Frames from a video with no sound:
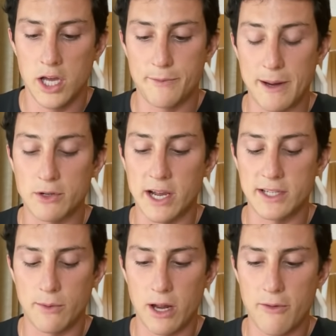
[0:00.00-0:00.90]
Esperemos que
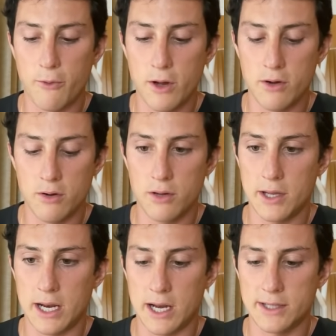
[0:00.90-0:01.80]
gaste bola de fuego,
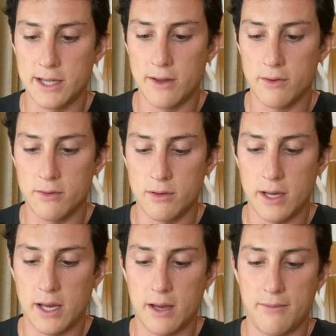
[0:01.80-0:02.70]
ya no ha gastado.
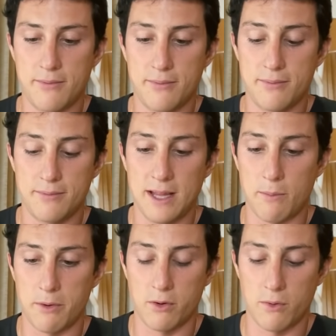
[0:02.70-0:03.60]
Eh, da
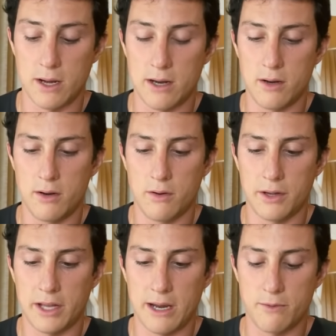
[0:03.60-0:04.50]
un poco igual lo
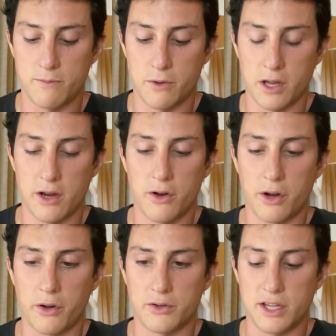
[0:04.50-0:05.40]
que tiremos porque no
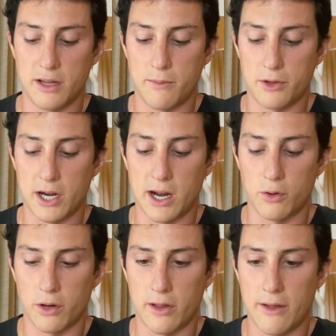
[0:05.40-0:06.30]
creo que nos dé por tirar la
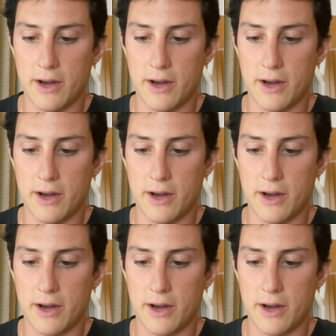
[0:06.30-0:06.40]
torre de la